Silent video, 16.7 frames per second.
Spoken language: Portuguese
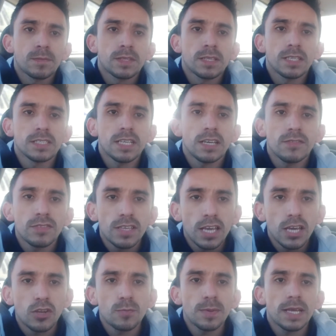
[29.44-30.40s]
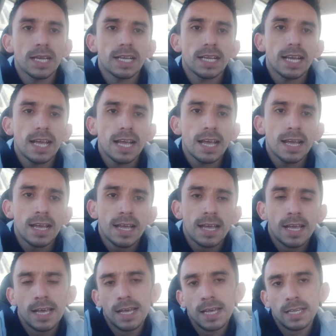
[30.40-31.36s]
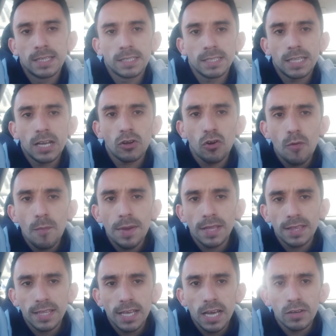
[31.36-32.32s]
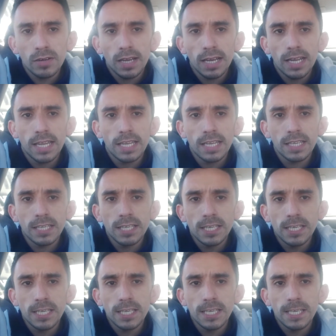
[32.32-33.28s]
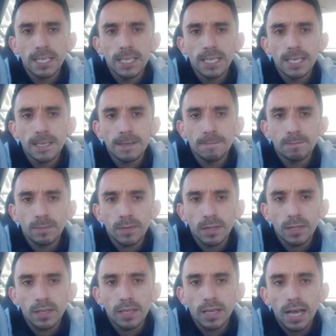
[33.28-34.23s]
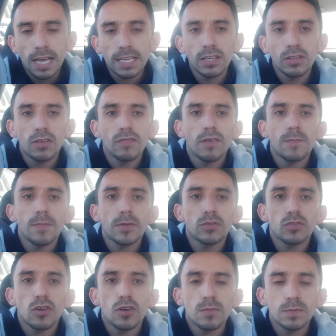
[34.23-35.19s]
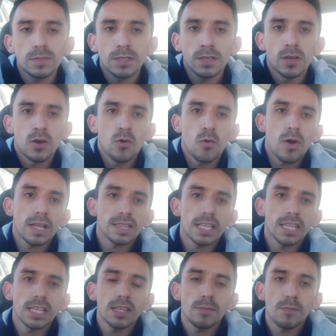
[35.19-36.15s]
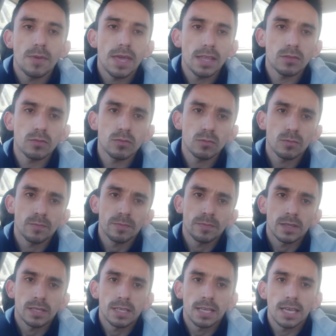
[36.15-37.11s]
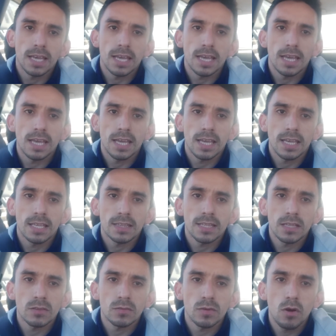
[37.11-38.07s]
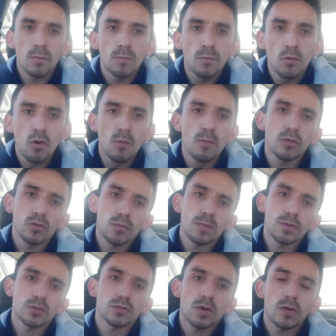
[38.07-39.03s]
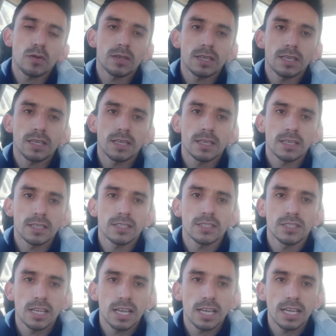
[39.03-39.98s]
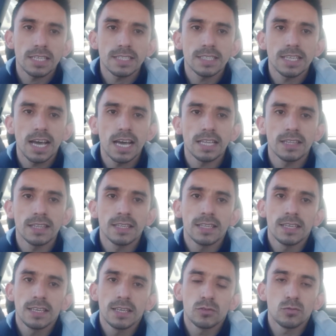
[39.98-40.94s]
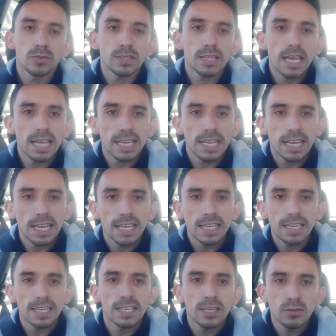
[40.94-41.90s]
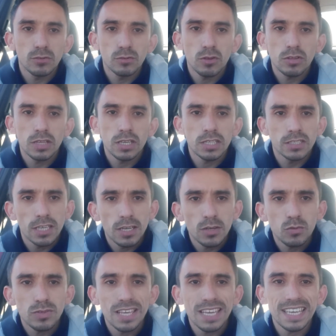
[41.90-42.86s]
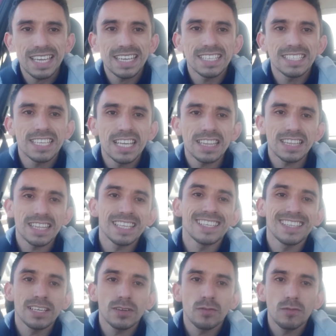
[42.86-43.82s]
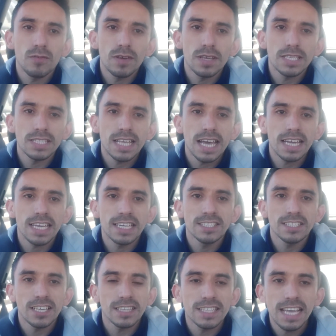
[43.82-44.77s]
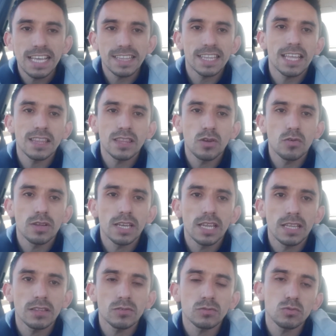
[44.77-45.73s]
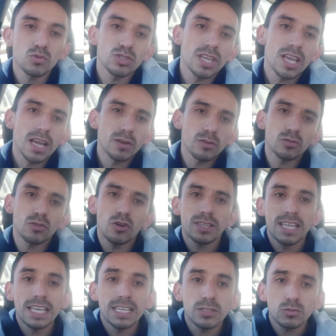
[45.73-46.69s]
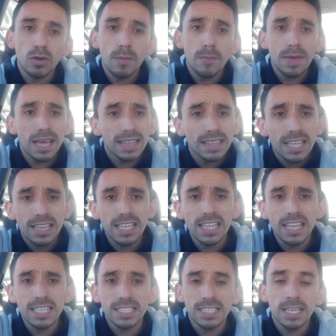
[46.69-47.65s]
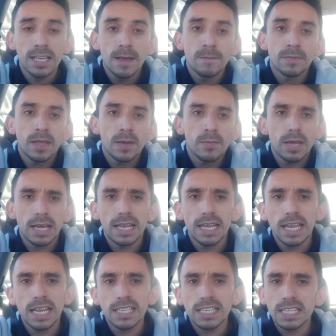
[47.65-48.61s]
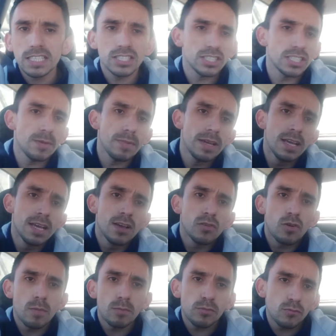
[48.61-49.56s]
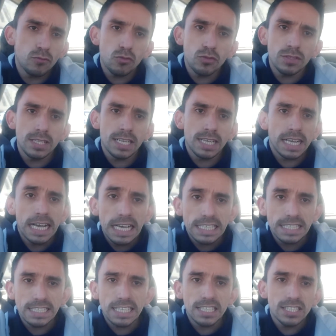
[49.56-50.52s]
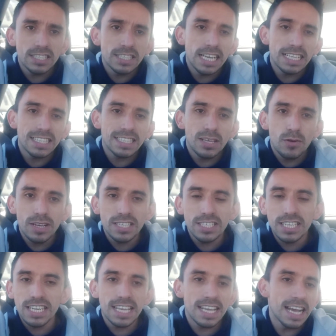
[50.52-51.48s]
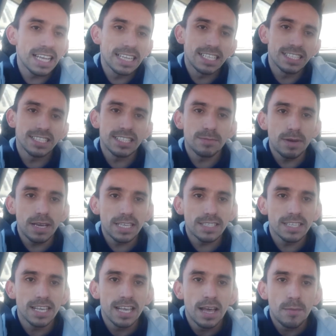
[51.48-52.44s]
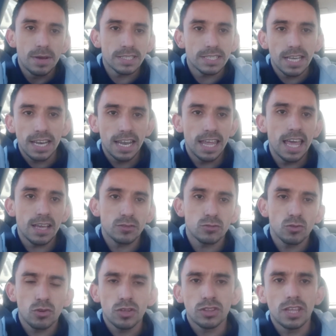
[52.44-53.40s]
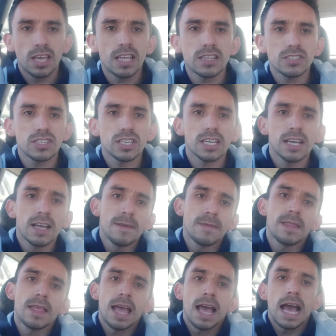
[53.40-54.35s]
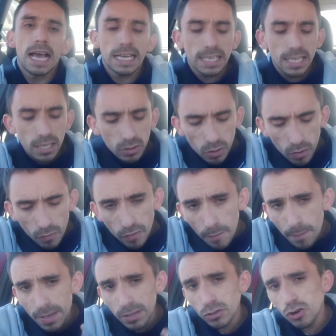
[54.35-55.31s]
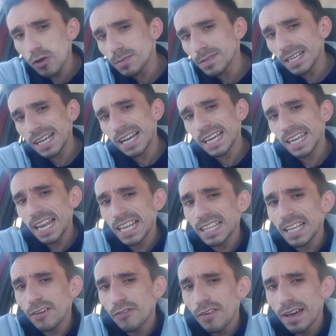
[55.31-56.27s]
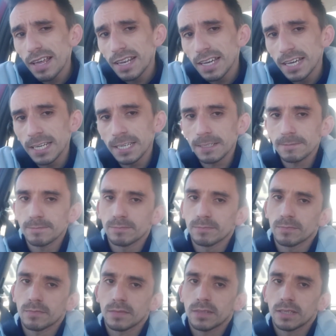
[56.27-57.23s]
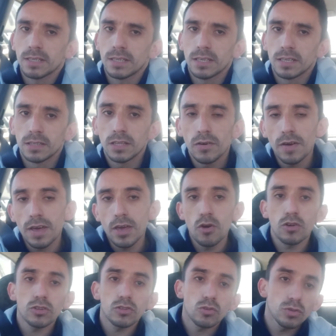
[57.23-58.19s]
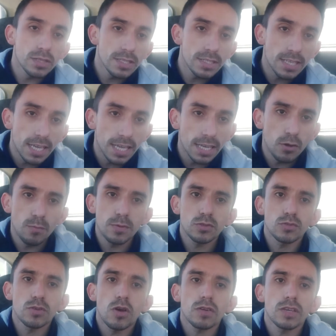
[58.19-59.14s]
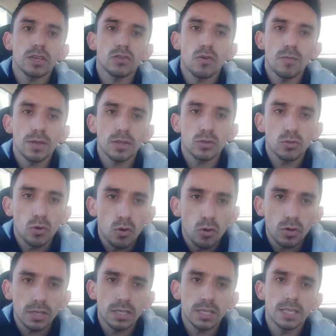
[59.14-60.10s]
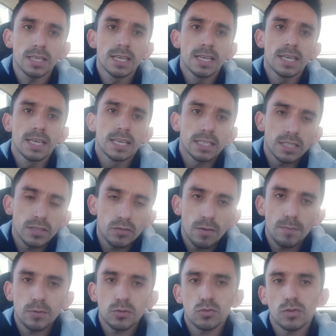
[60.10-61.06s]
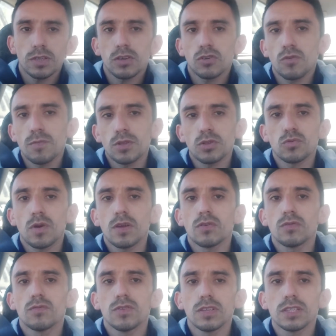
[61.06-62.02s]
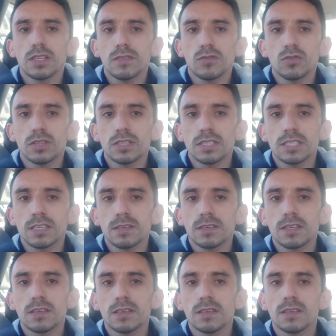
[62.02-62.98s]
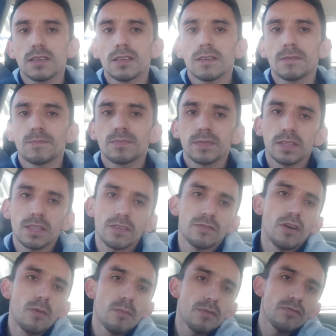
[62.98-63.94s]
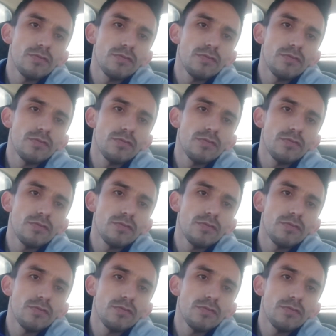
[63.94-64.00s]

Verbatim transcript: que já vieram pra cá, tá comentando, galera, que aqui em Nova Petrópolis o atendimento, é, tanto ao público, o pessoal que, que chega na cidade, não tem aquela alegria do nordestino, não tem aquele jeito de, de, conversar, aquele jeito de atender o cliente. Que tu chega no Nordeste, tu é bem atendido assim. A galera já te chama como tu fosse de casa, já te, já te dá uma chegada assim, mais, mais alegre, sorridente. Chega aqui em Nova Petrópolis, a galera tá falando não é eu que estou dizendo, é o pessoal que comentou, que teve uma pessoa que comentou aí no vídeo, teve outras que, que, que vão me